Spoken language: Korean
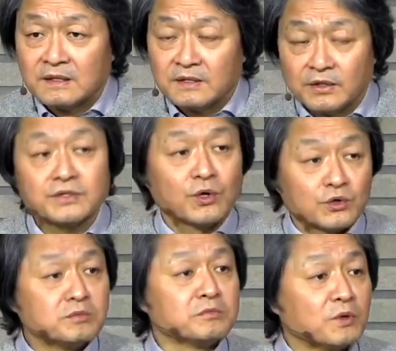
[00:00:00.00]
여기서
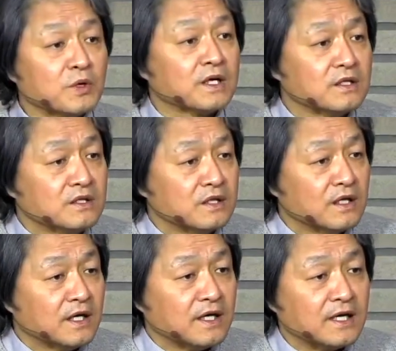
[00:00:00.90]
어둠은 뭘까요?
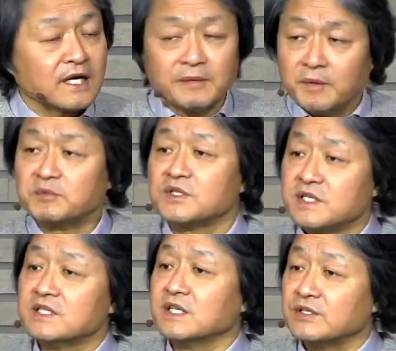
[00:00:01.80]
하나님이 없는
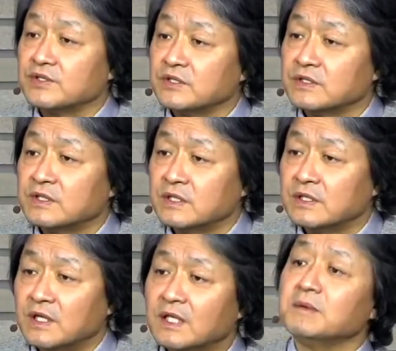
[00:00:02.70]
세상이죠.
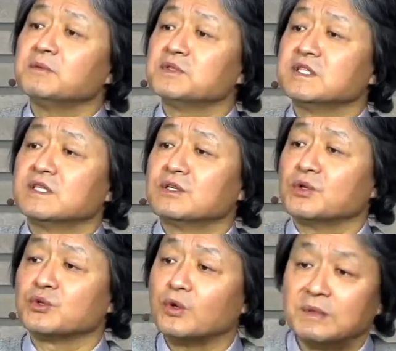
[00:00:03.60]
하나님 없는 세상을
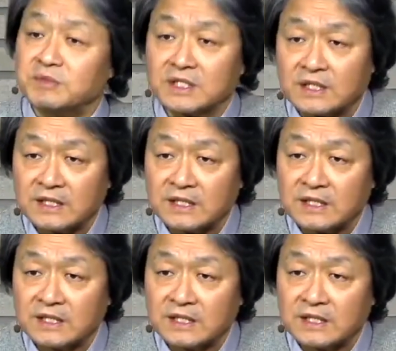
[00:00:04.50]
더 좋아합니다.